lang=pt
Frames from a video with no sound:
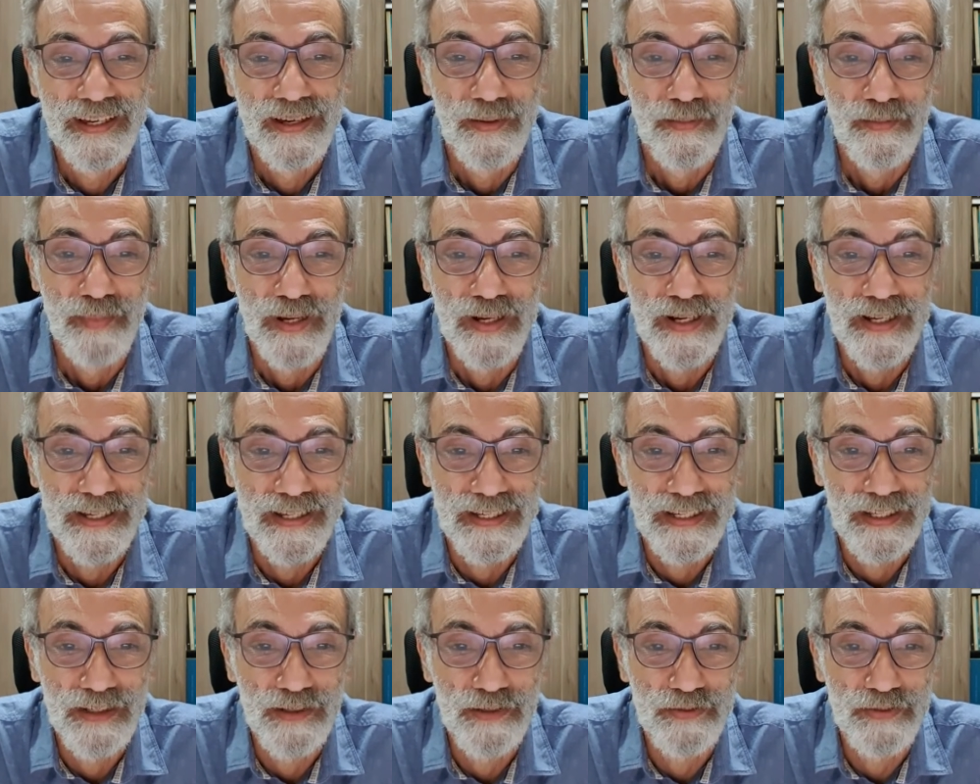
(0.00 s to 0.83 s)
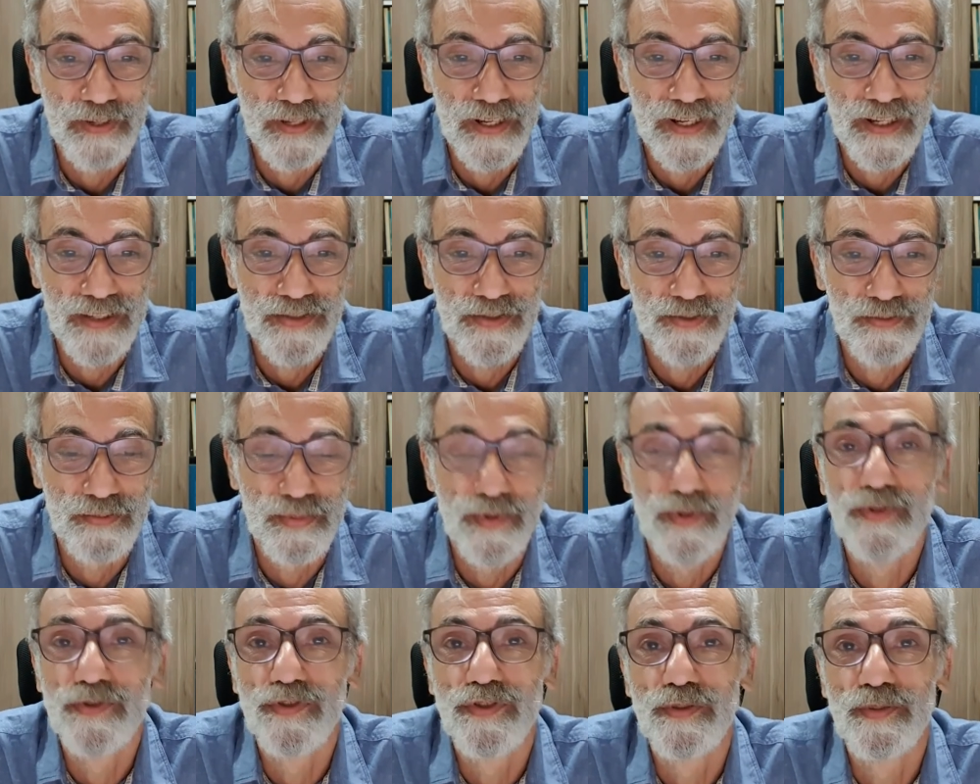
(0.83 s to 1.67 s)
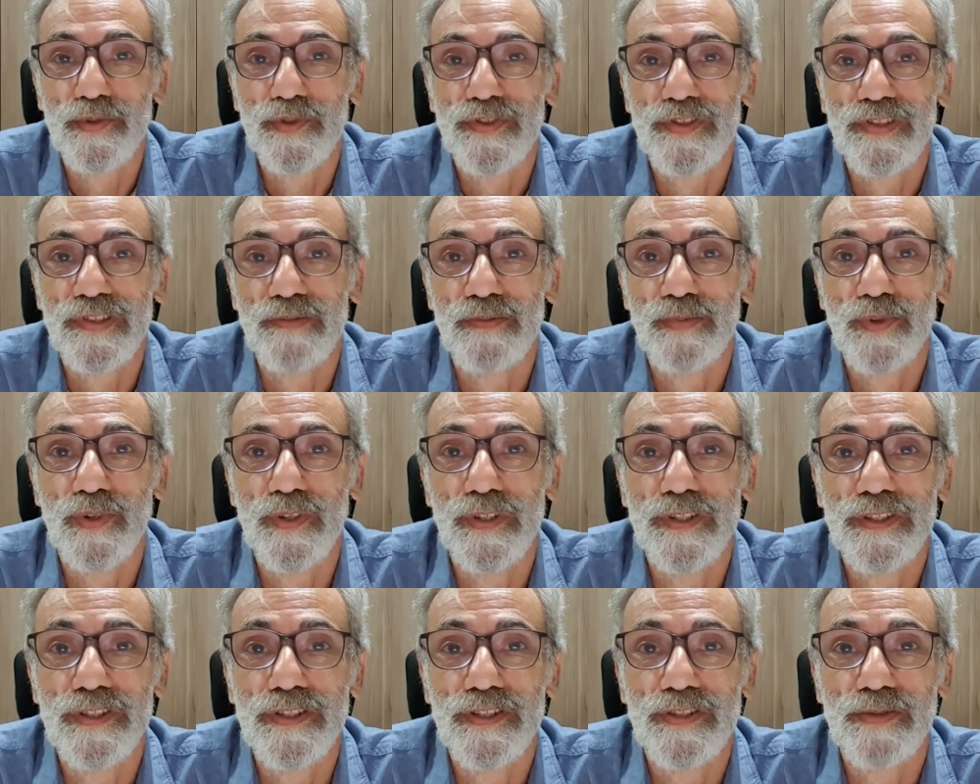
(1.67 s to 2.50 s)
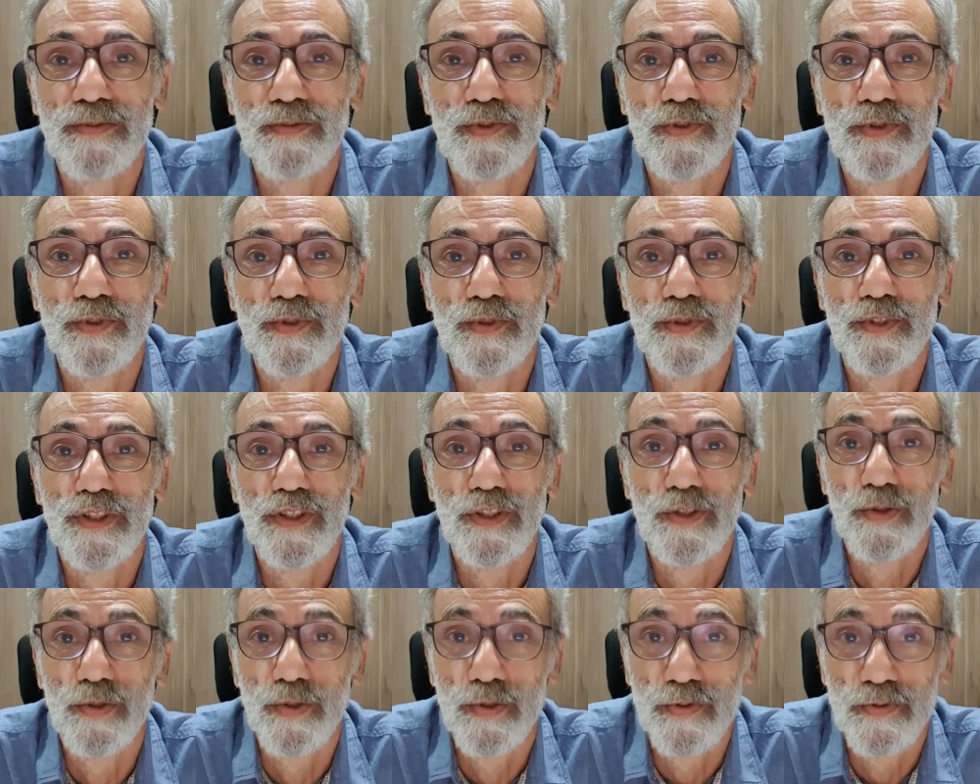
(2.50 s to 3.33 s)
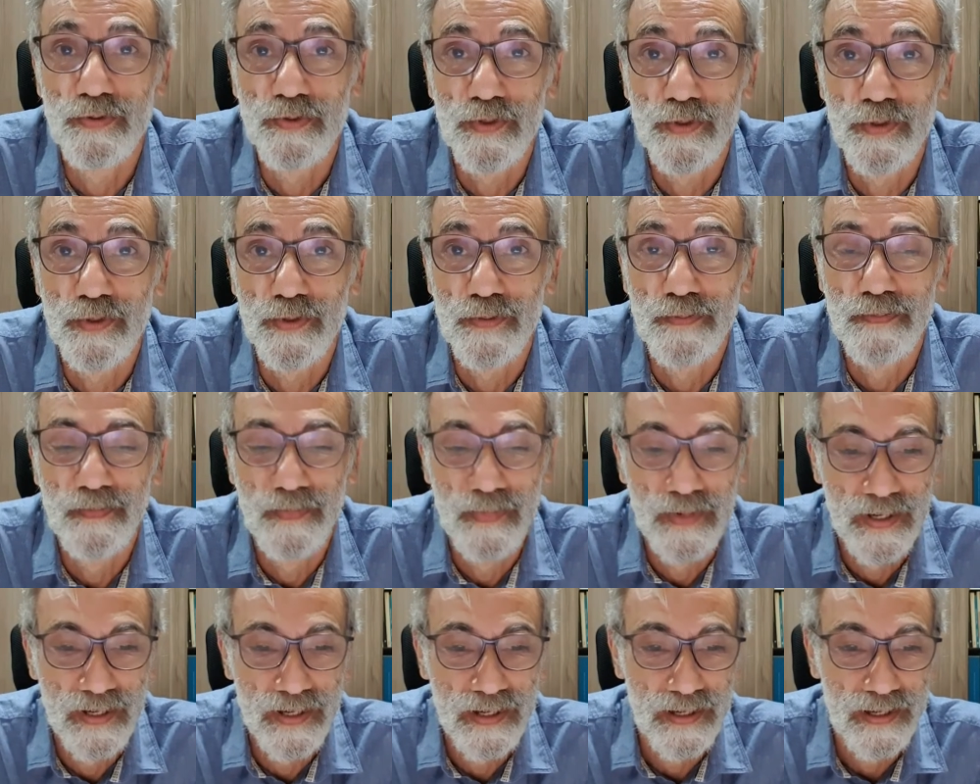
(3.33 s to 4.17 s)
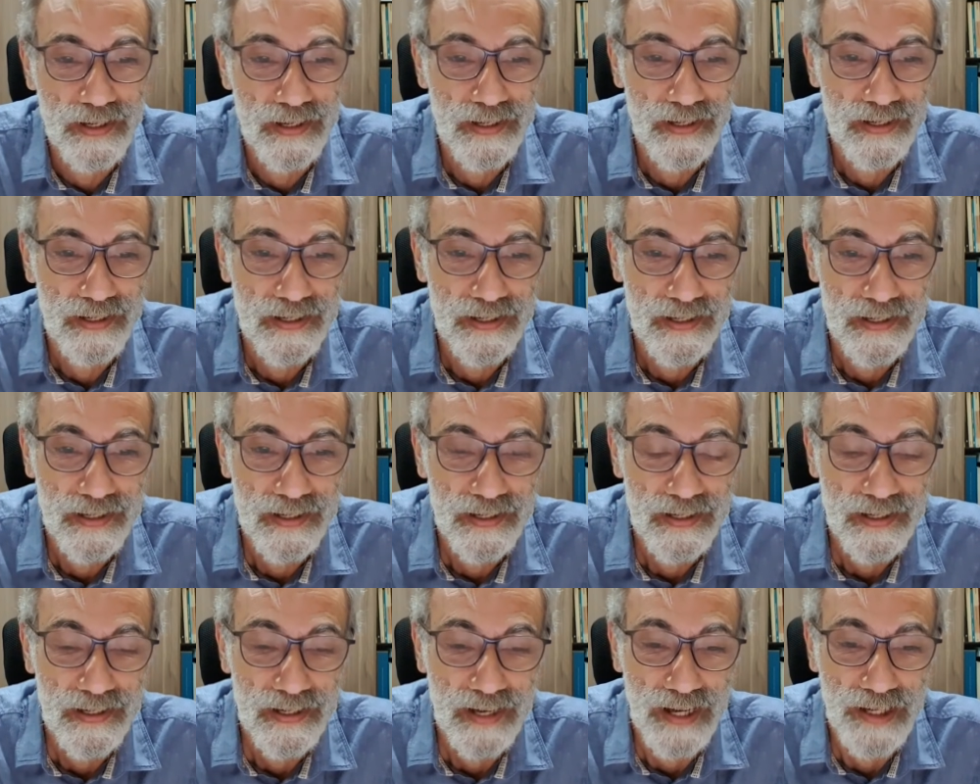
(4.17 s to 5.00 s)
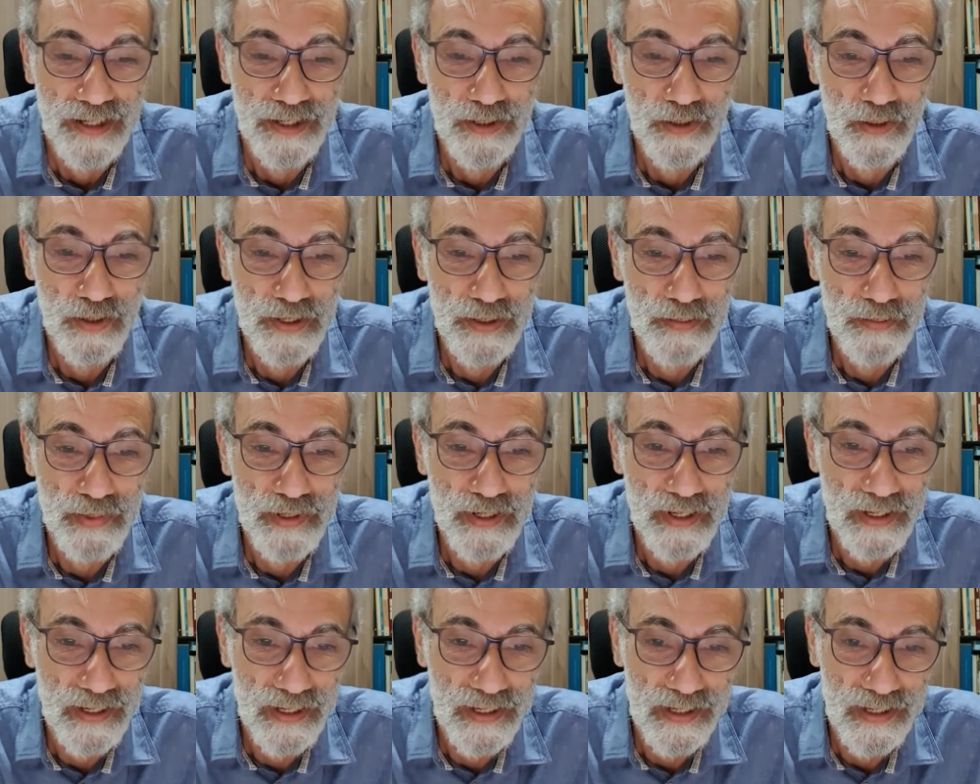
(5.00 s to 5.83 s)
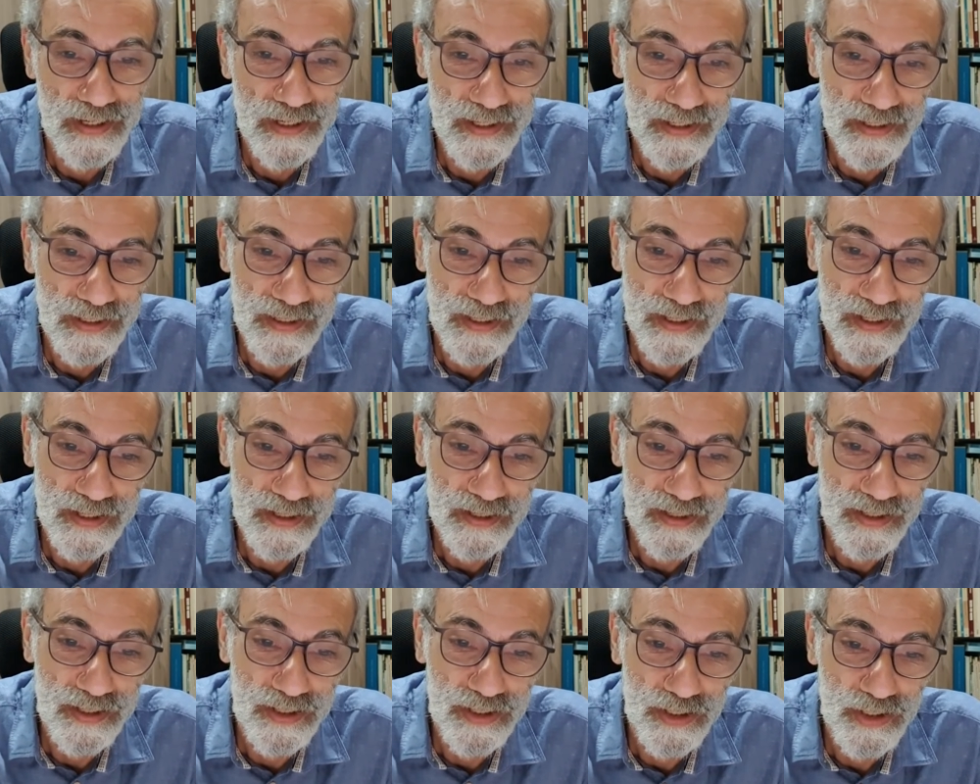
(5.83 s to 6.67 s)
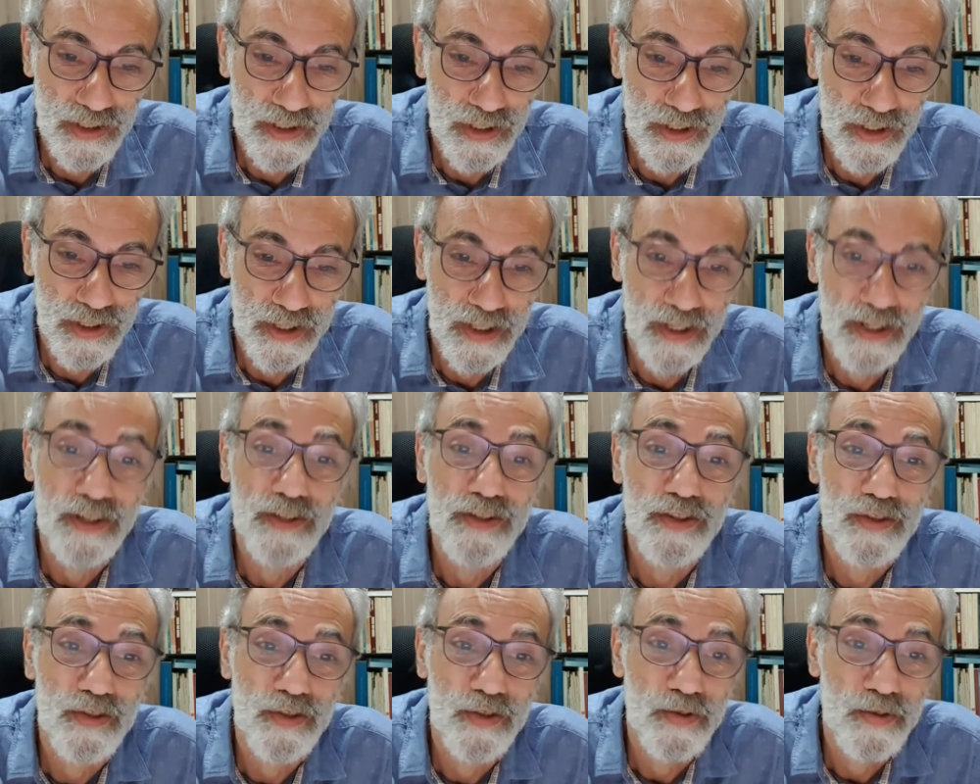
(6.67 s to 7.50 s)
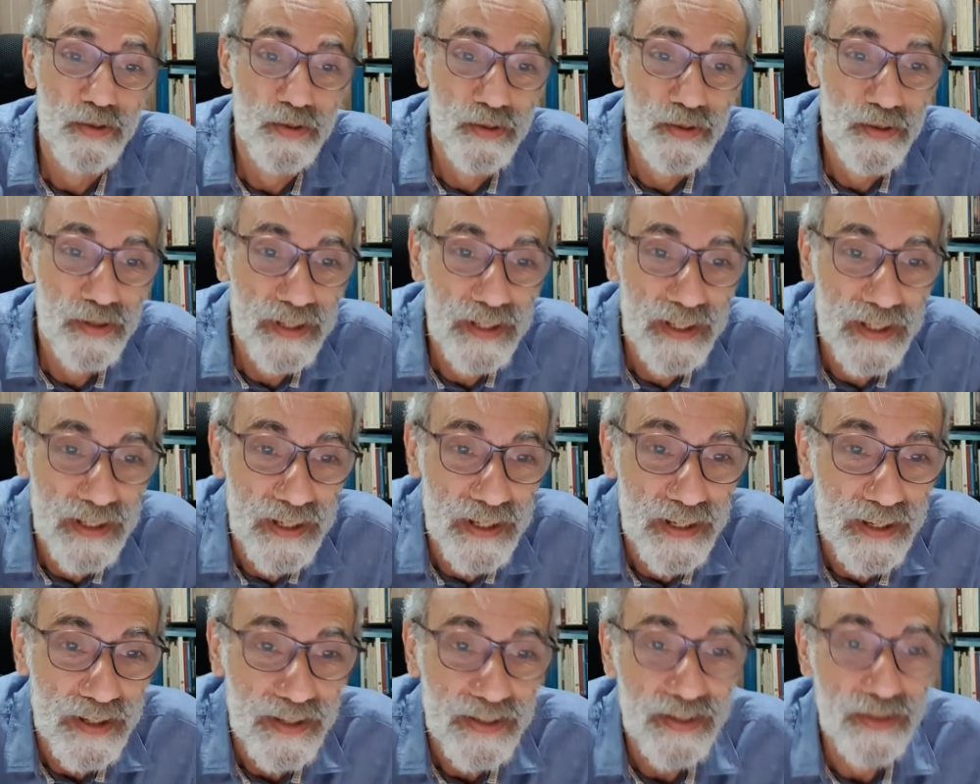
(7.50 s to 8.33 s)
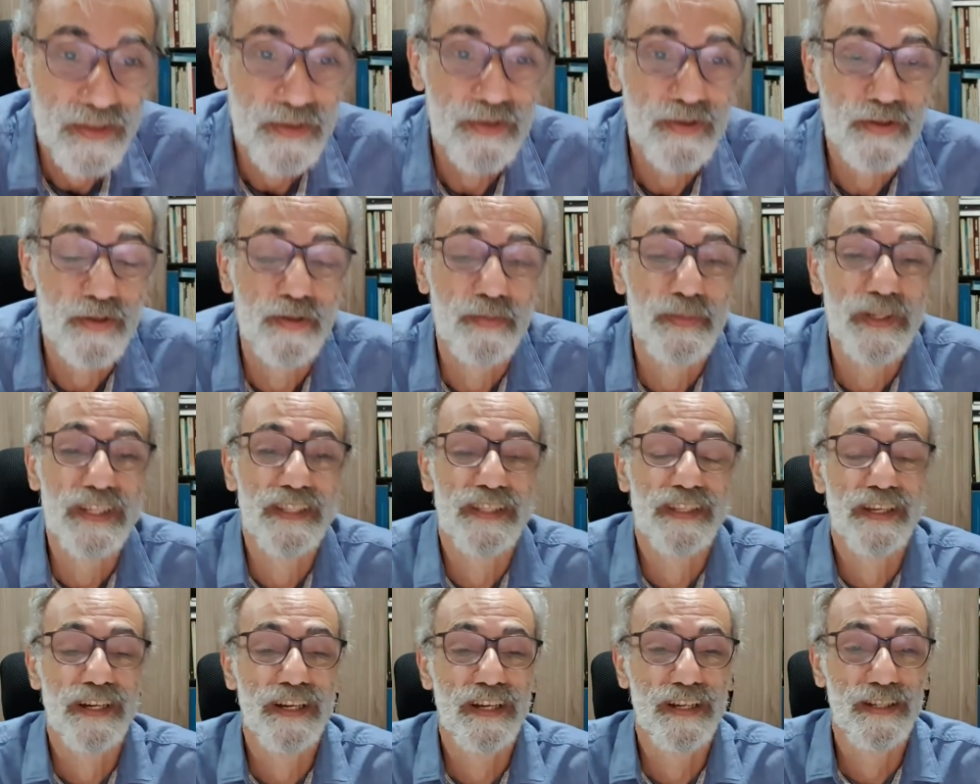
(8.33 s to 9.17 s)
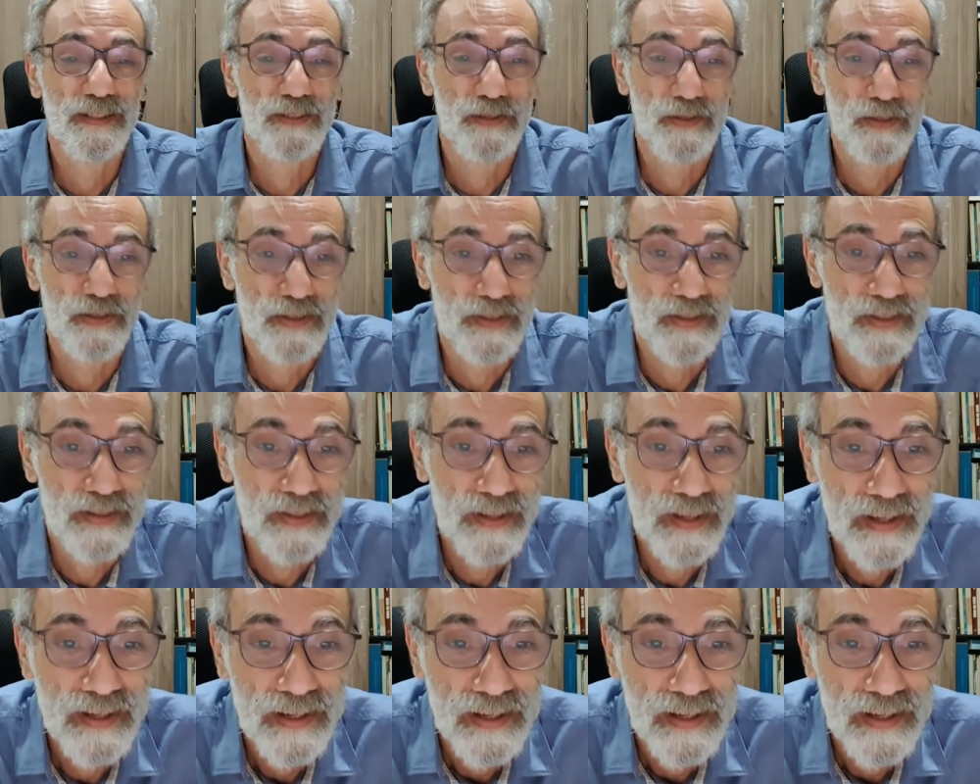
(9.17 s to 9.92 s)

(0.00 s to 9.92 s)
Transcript: para que eu falasse um pouco sobre o simbolismo do dilúvio. Aí eu lembrei deste texto que são os comentários,